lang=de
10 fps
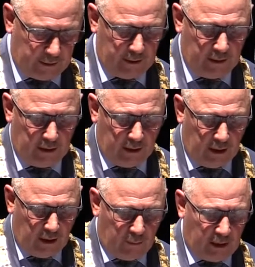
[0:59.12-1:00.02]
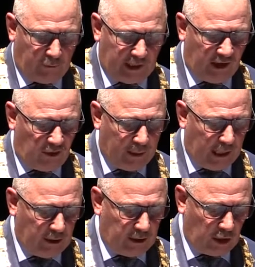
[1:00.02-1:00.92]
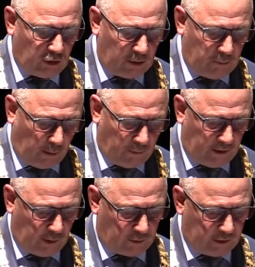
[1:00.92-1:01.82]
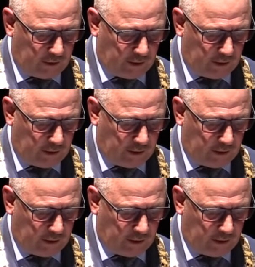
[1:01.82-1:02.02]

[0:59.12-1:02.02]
Berg mit der Verdienstmedaille der Stadt Worms